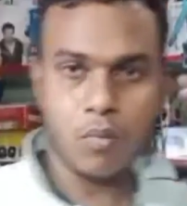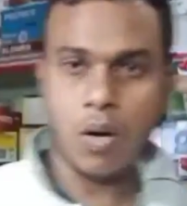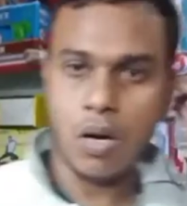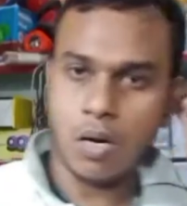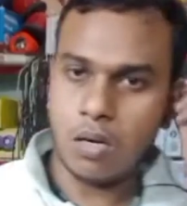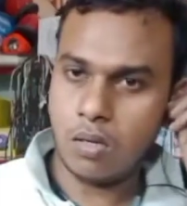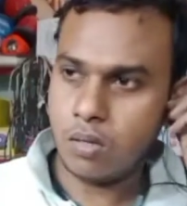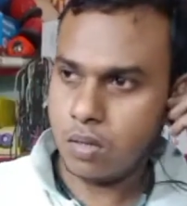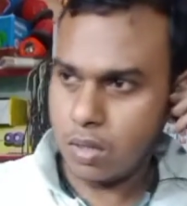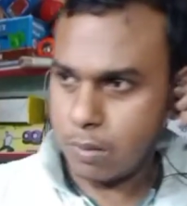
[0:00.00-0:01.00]

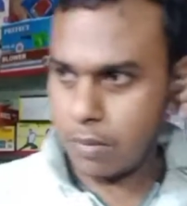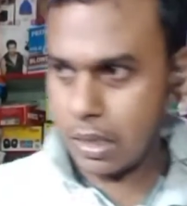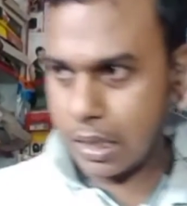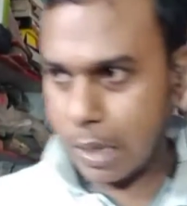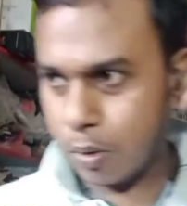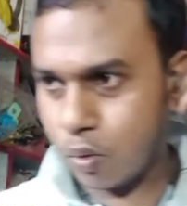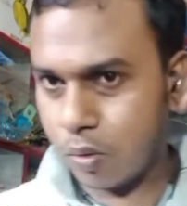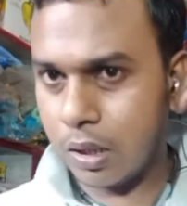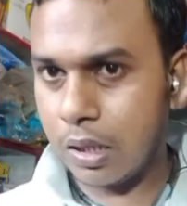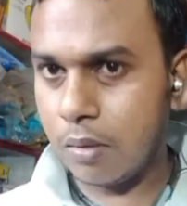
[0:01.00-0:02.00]
वाह गाना
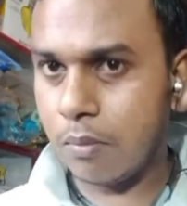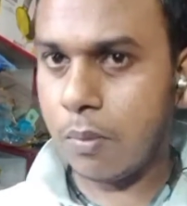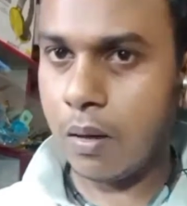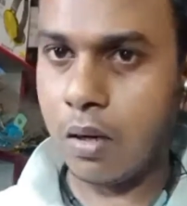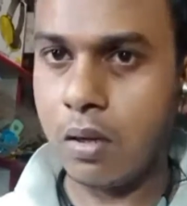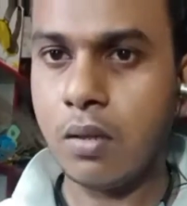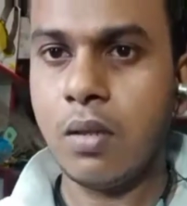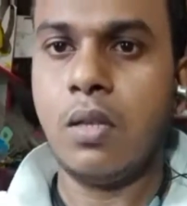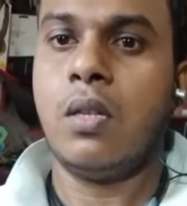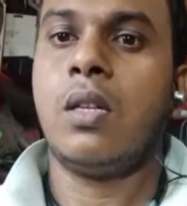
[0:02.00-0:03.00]
सुन रहे हैं वाह
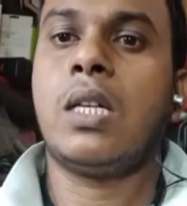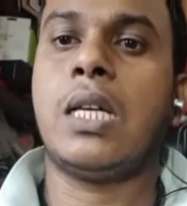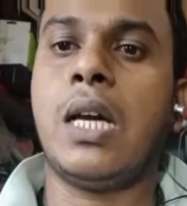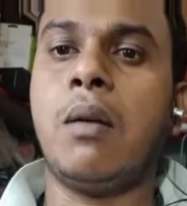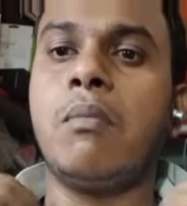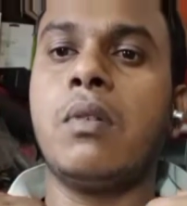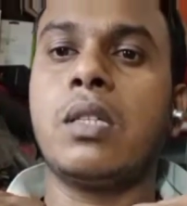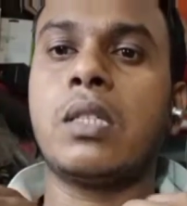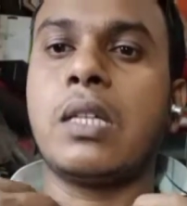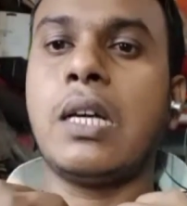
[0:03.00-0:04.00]
क्या
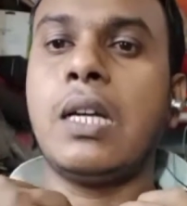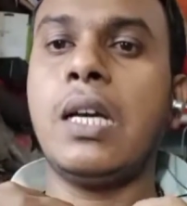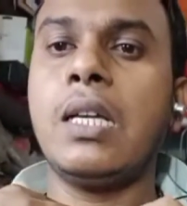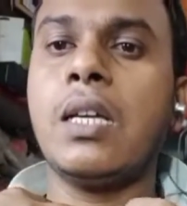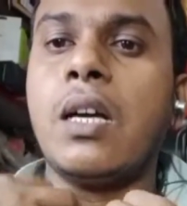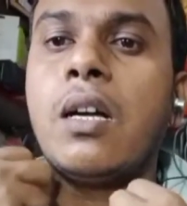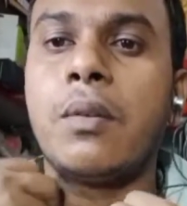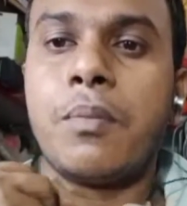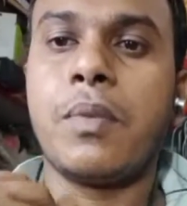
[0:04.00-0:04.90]
मस्त गाना है यार